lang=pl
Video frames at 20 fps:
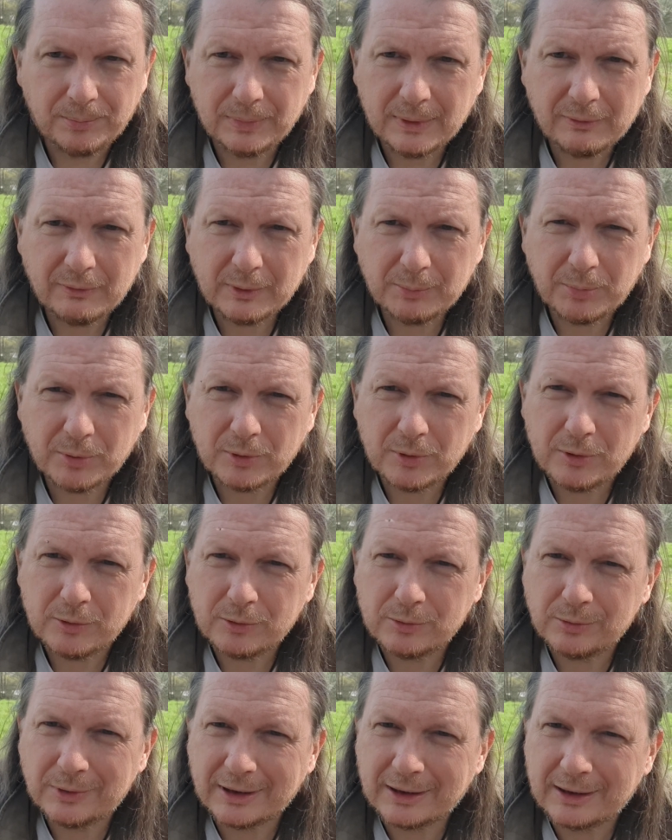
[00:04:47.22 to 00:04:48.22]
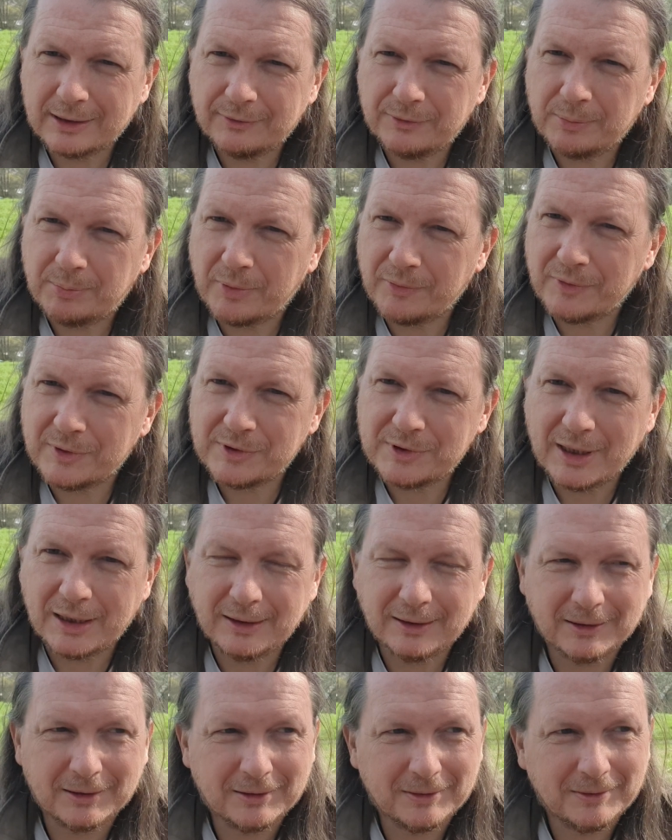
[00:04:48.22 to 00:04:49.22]
nawet po kilku takich
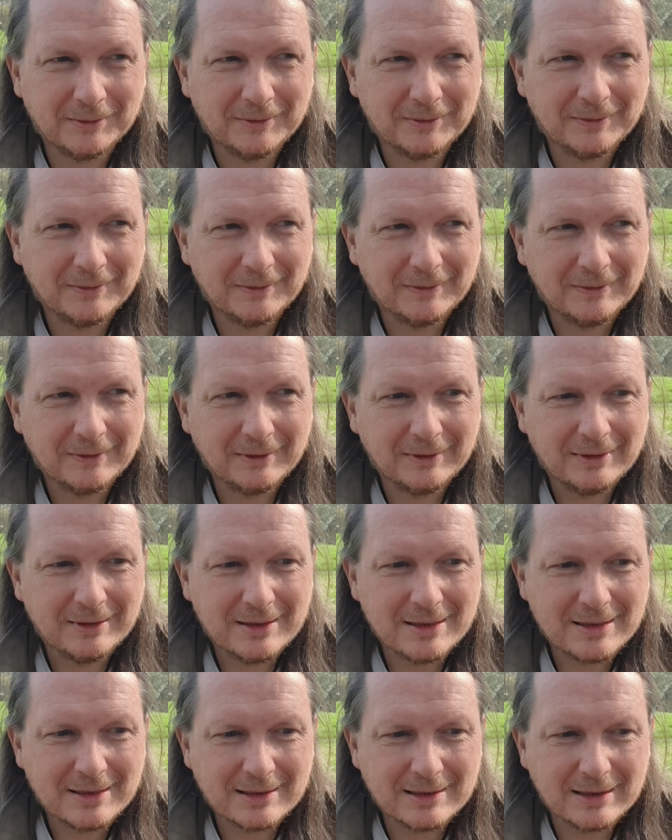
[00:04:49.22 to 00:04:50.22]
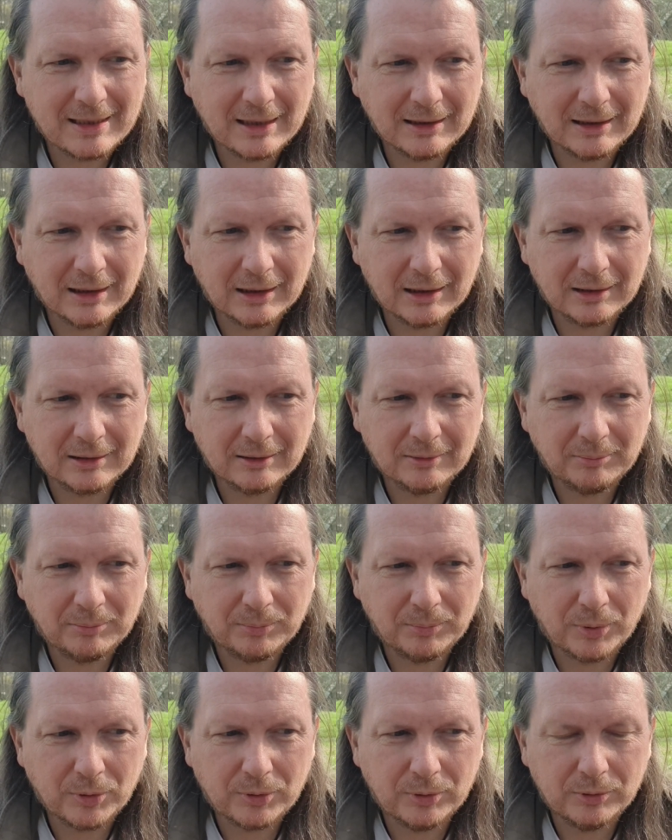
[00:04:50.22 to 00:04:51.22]
wypowiedzianych zdaniach,
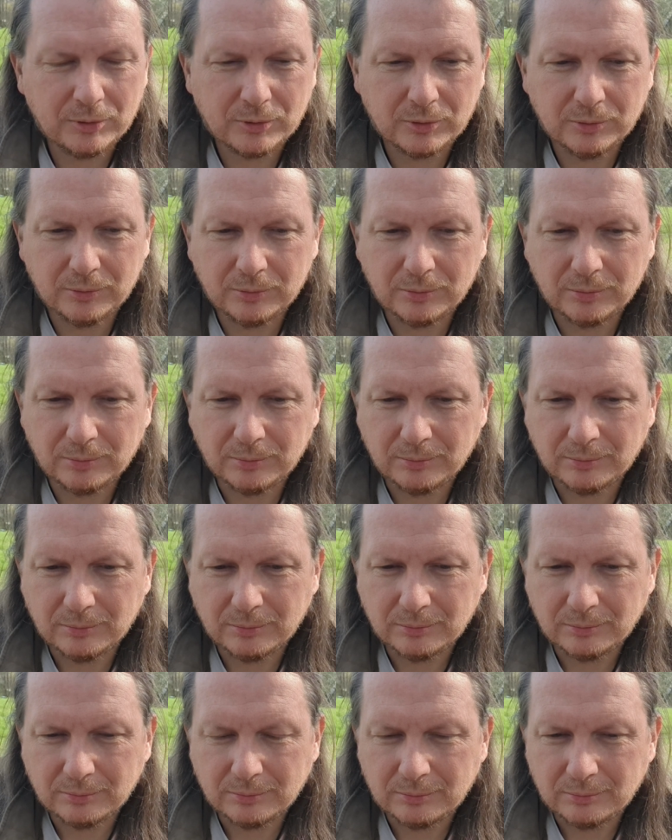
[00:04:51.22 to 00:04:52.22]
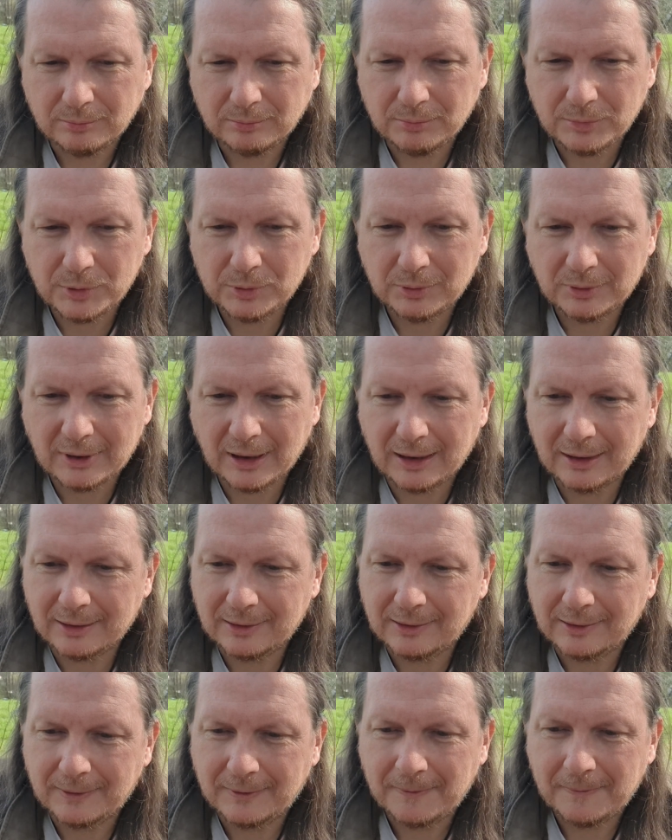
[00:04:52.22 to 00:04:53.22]
po kilku minutach
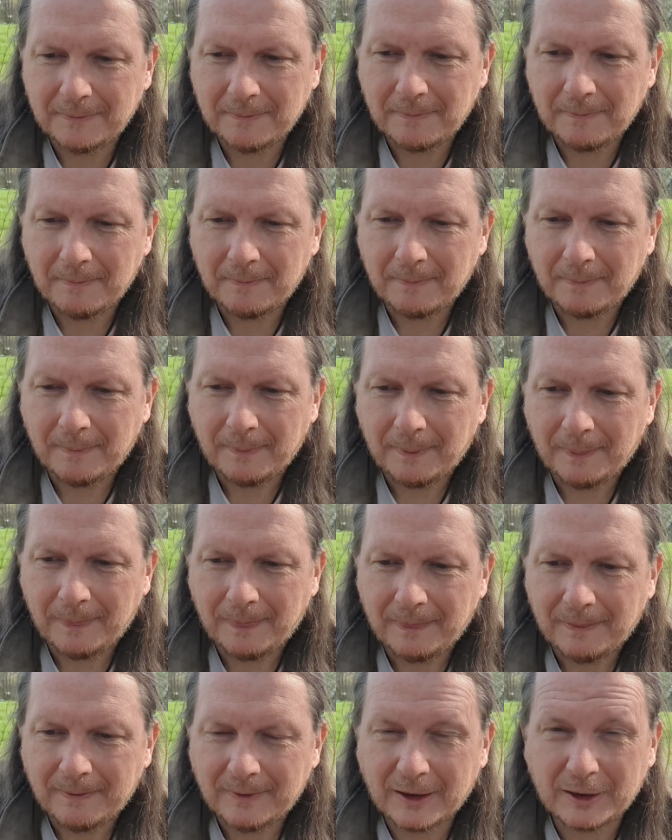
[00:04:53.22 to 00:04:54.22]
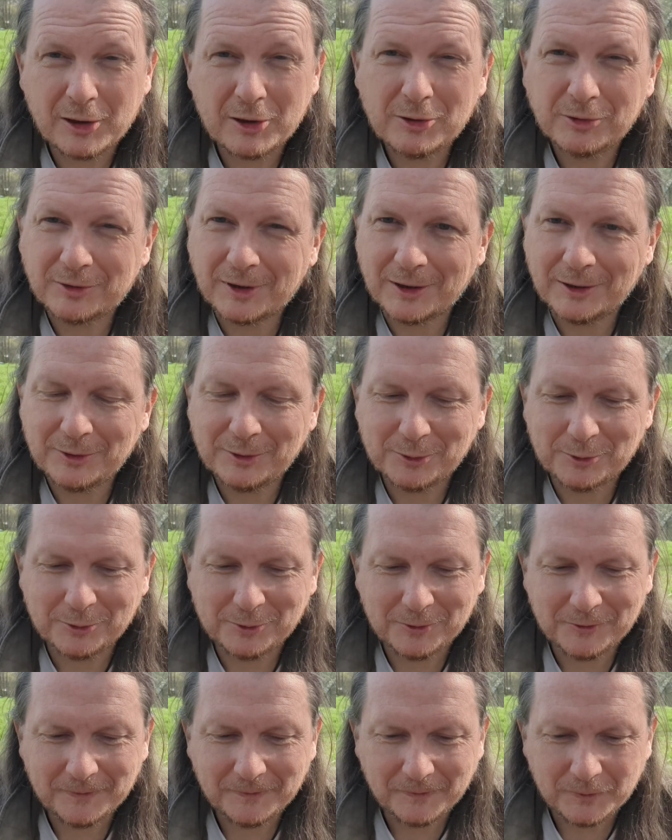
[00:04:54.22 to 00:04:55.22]
takiego
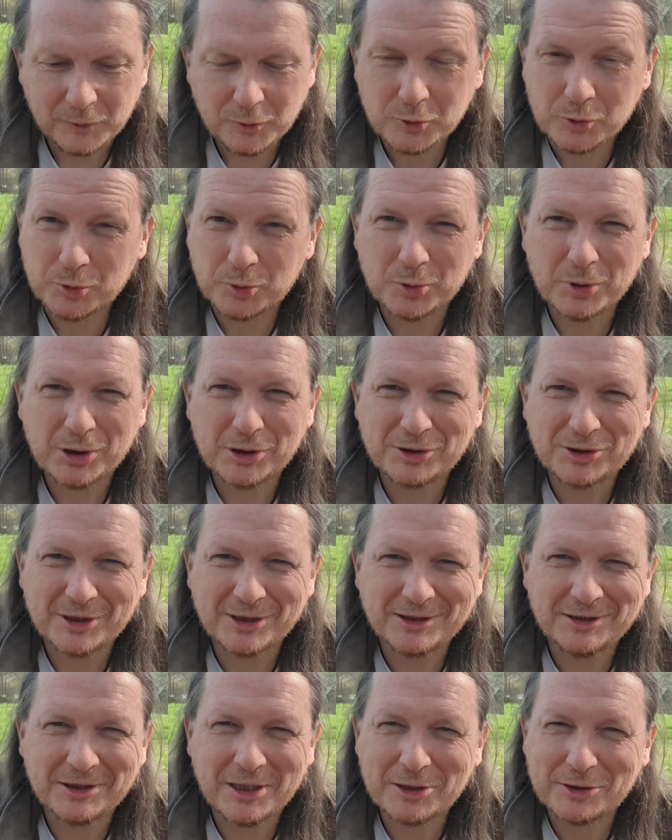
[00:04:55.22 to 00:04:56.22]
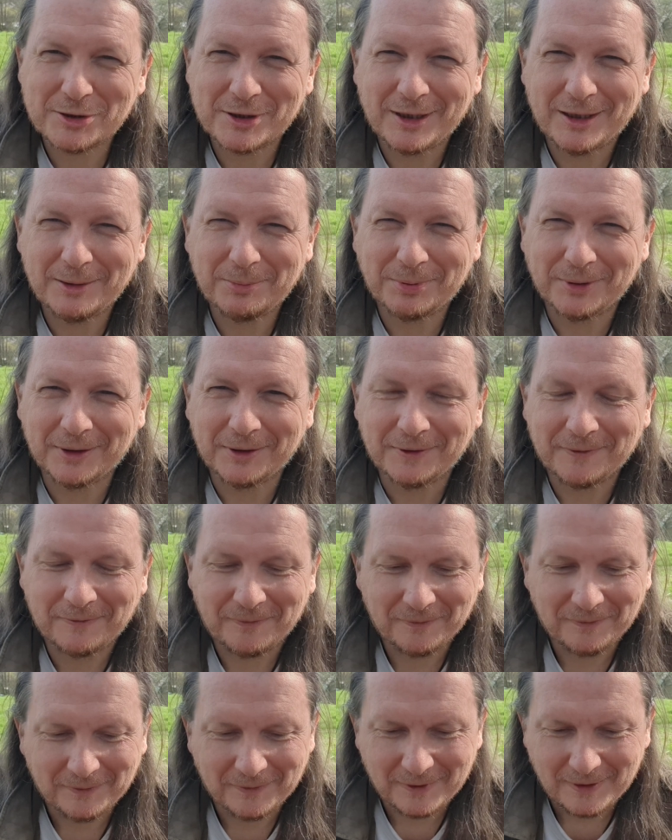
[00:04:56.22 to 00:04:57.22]
treningu już czujesz się znacznie lepiej.
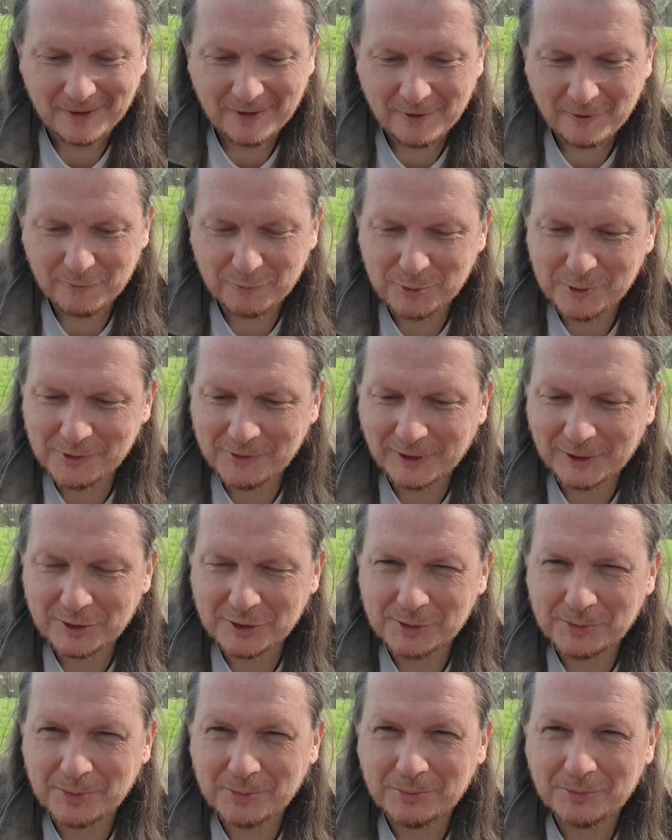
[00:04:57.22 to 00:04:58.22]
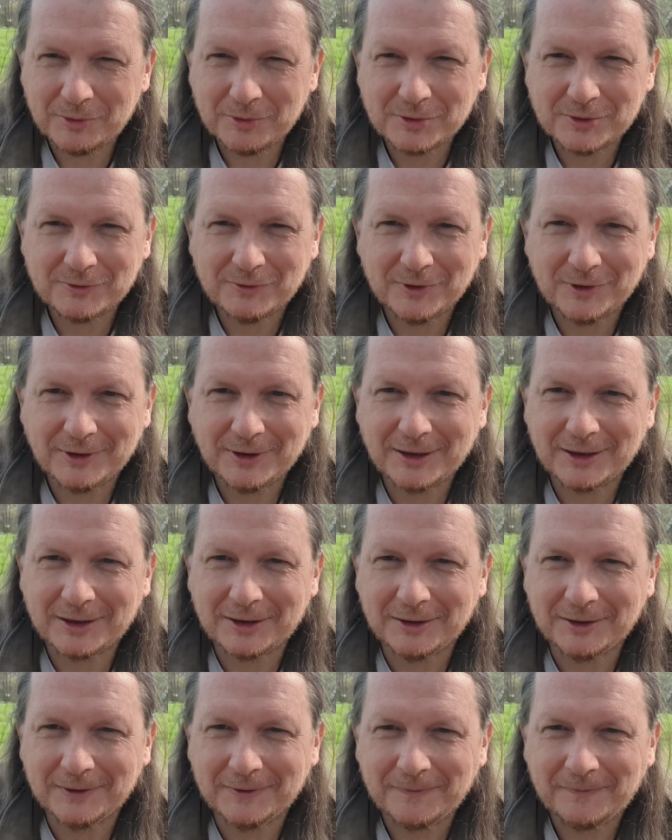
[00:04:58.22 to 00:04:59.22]
Wpływa do ciebie mnóstwo
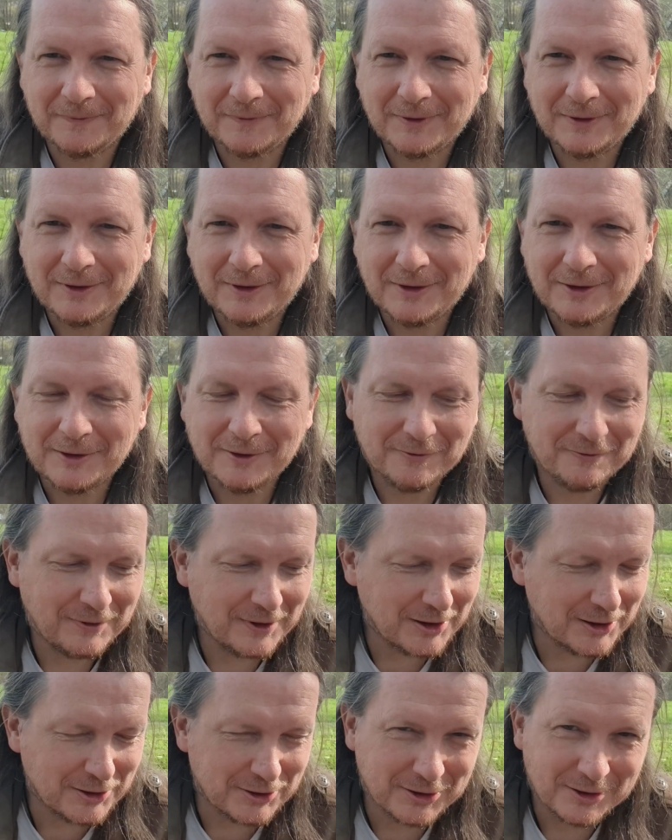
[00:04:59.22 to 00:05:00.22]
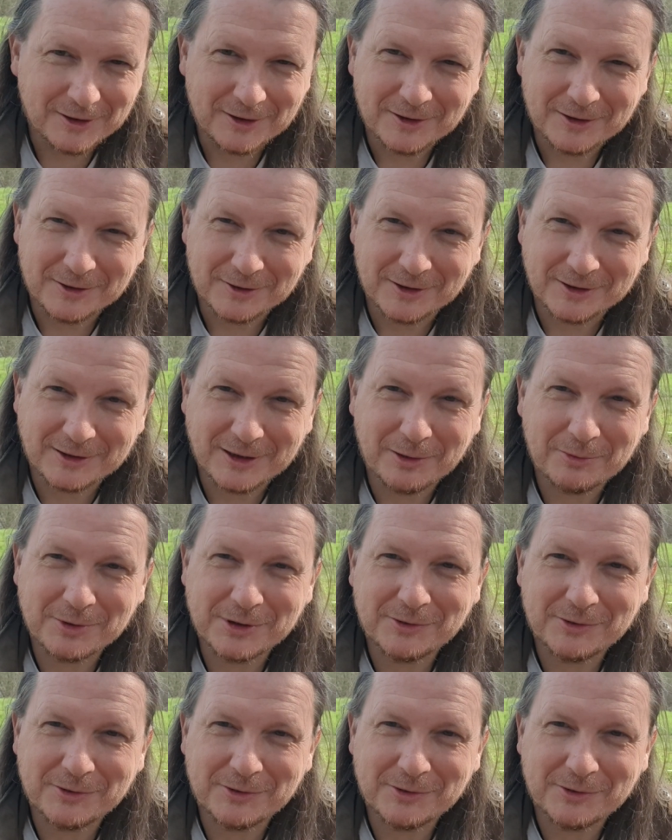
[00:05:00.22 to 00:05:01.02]
energii i wiesz, że cały